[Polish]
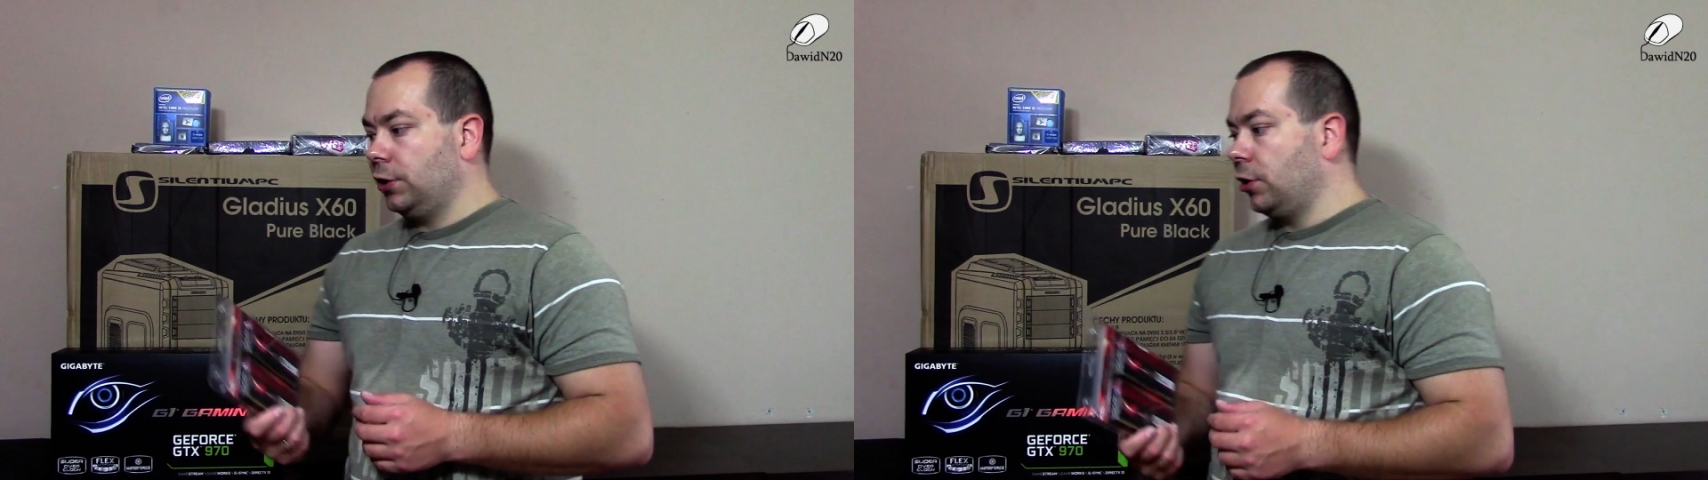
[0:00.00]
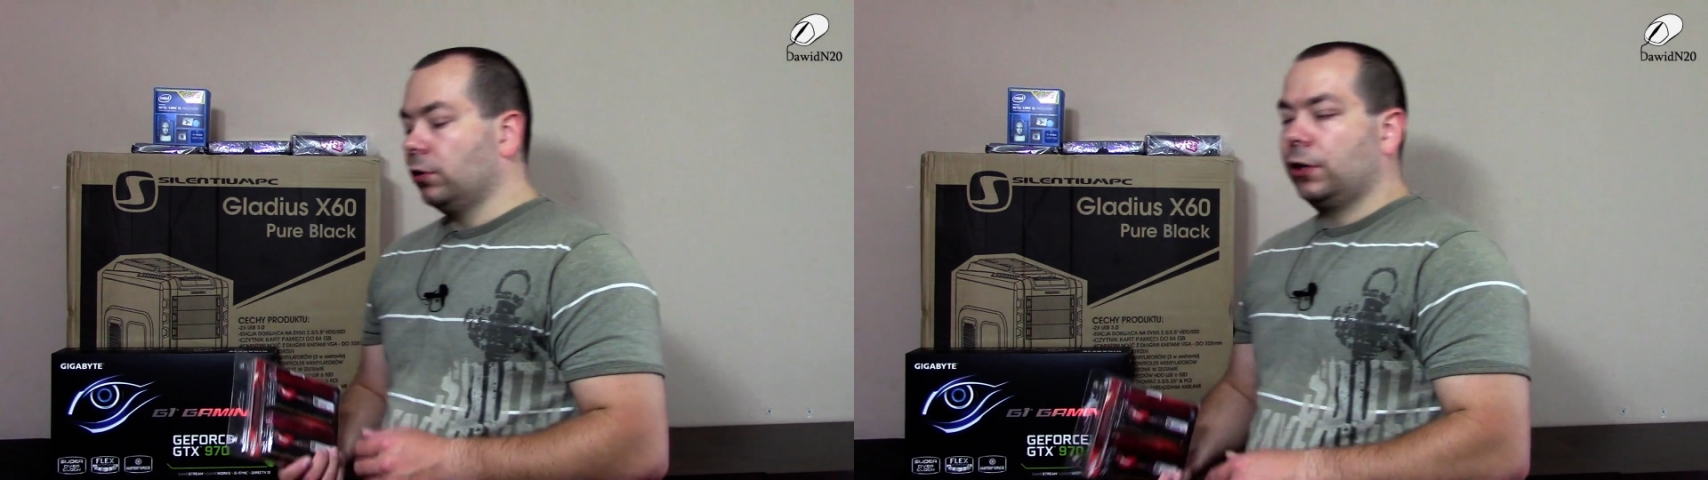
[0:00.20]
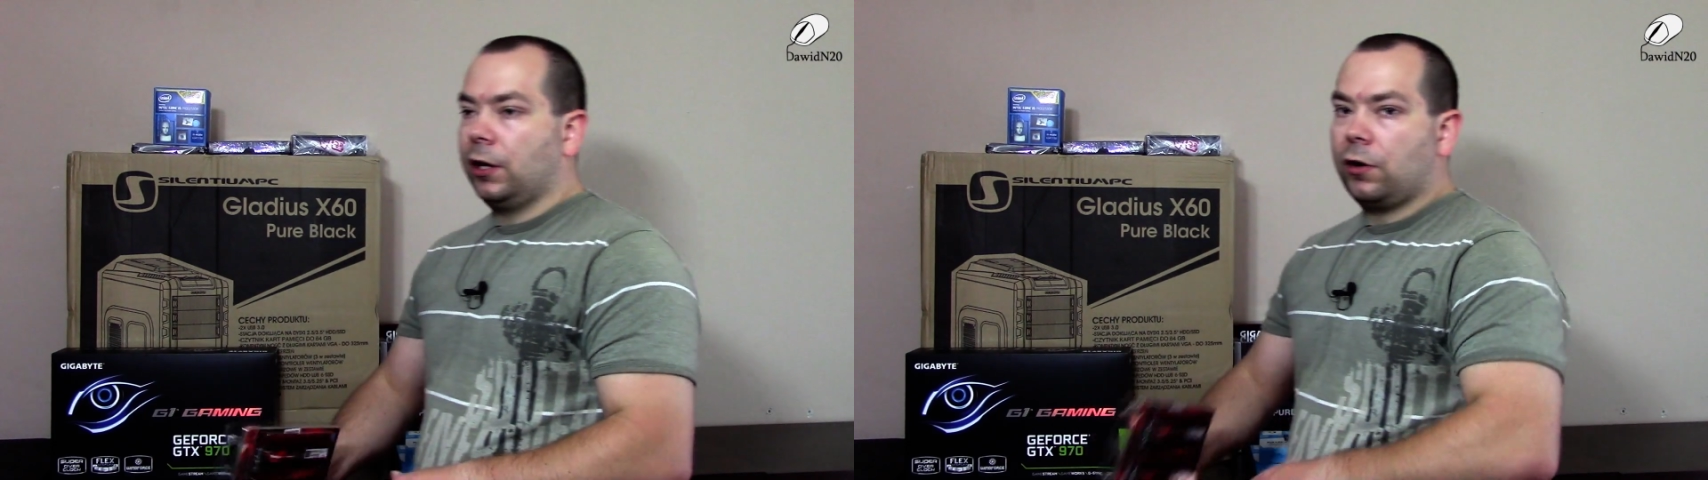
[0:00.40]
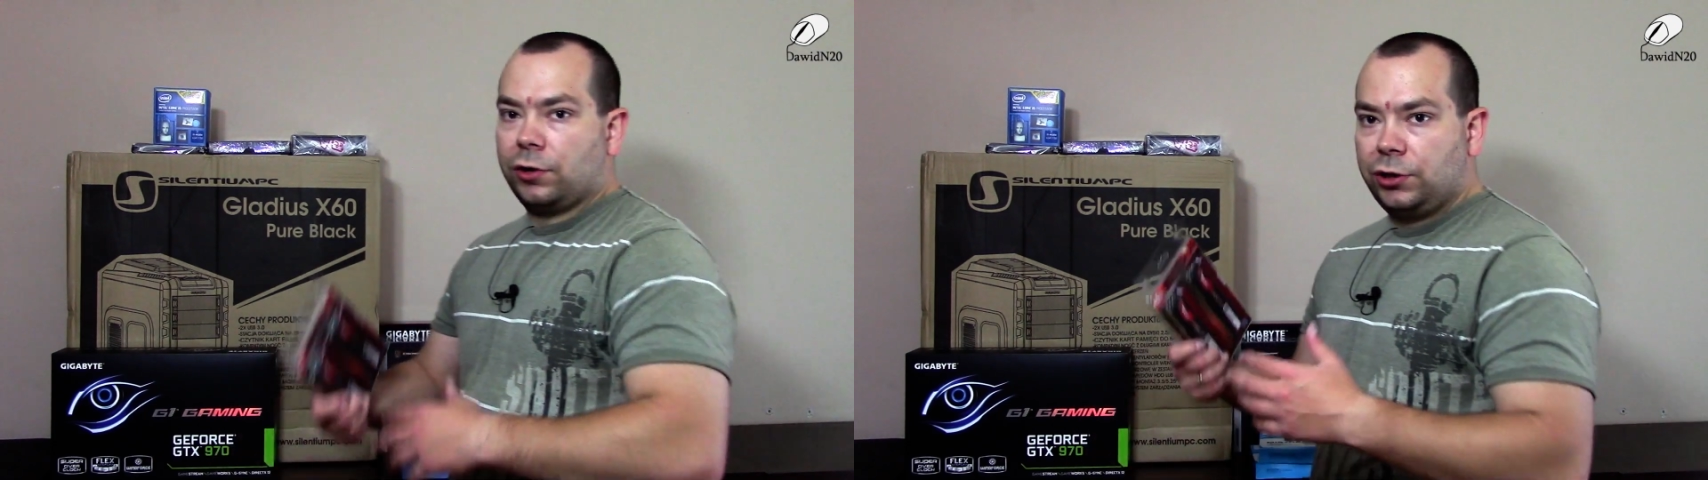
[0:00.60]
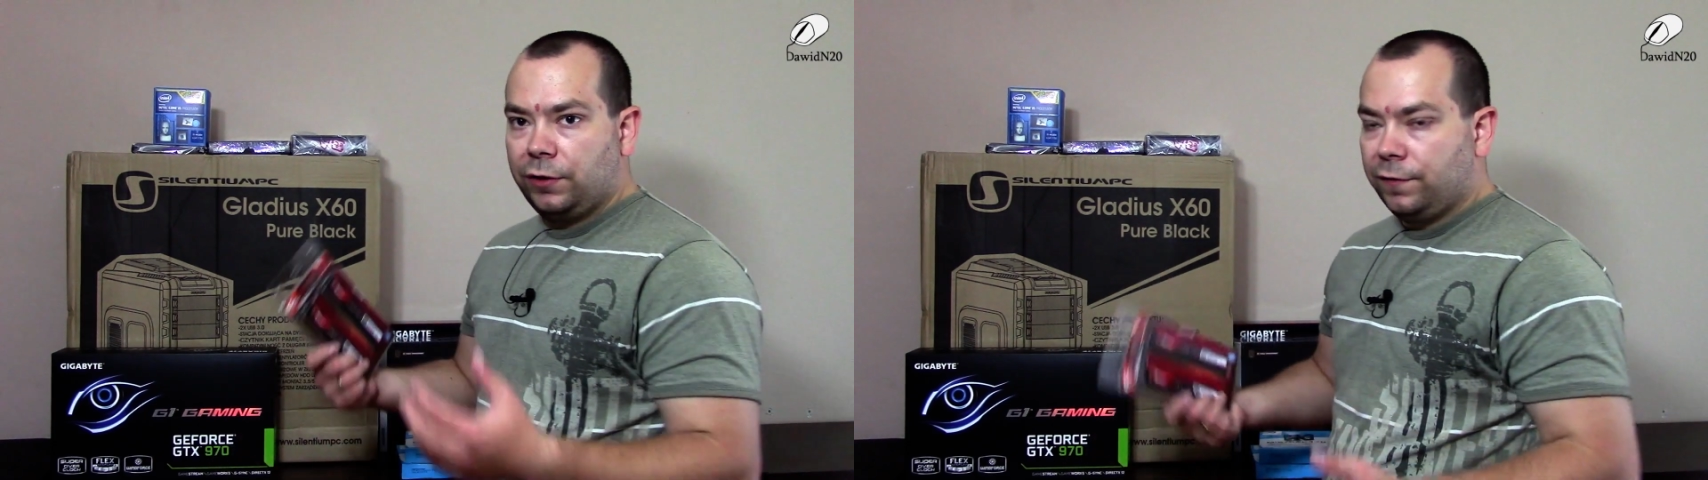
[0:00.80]
dziesiątki,
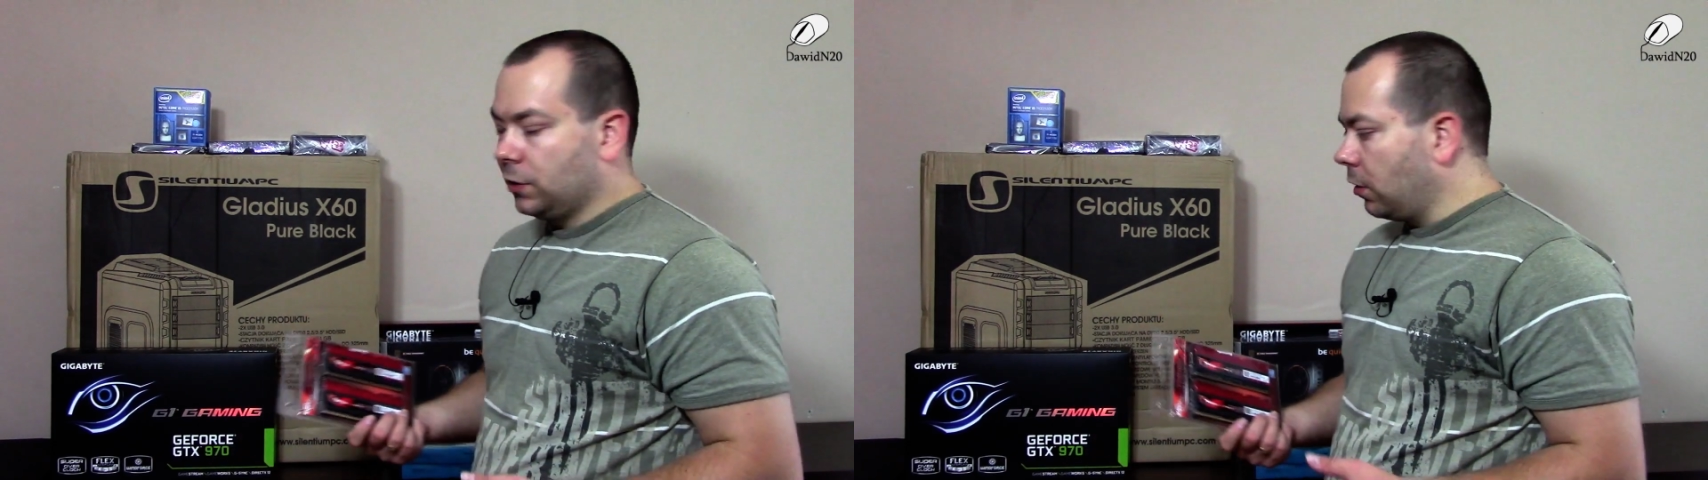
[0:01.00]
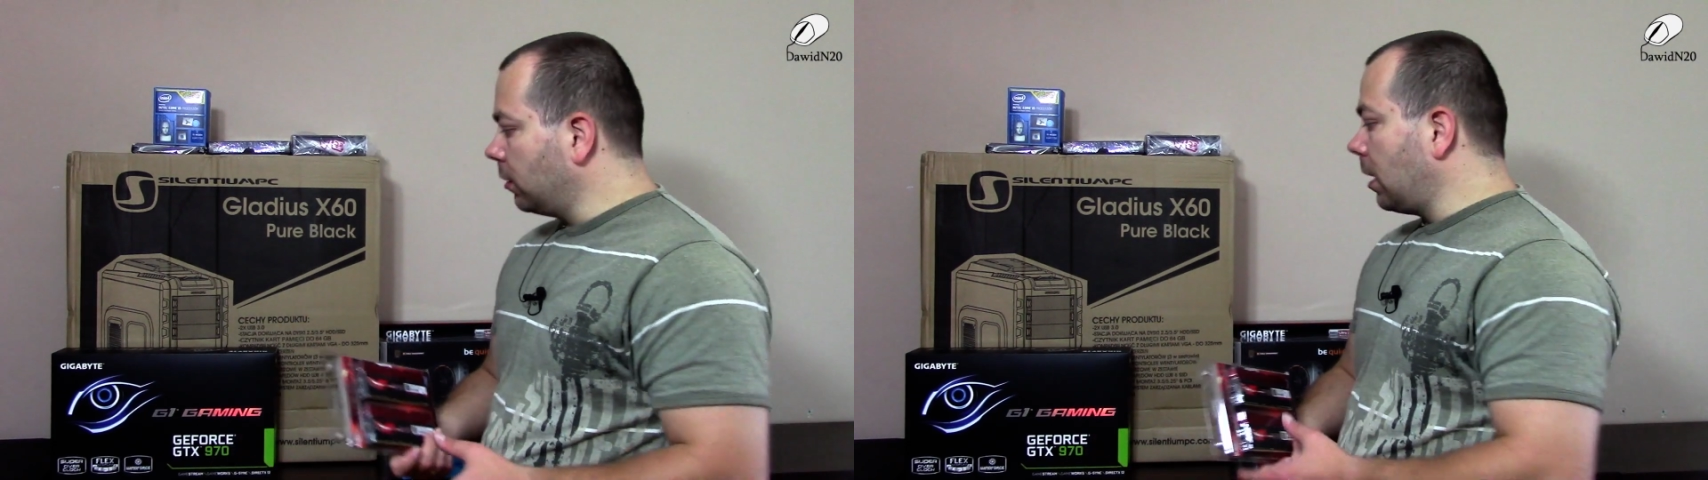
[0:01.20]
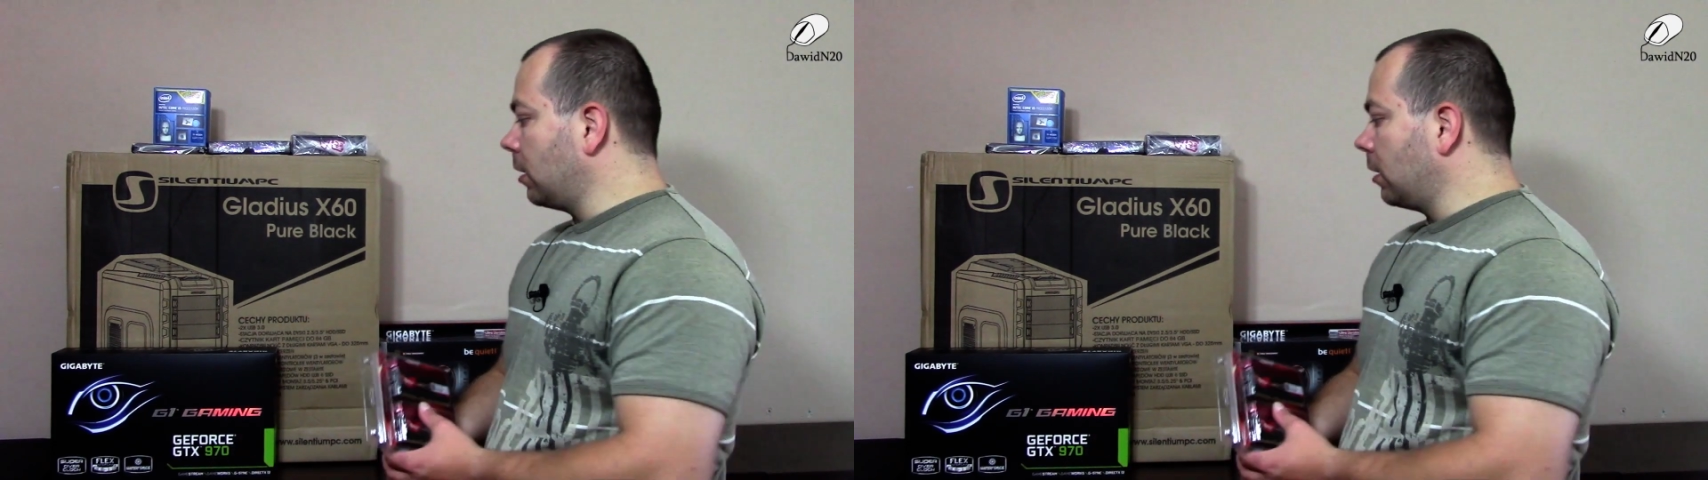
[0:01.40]
kości wysoko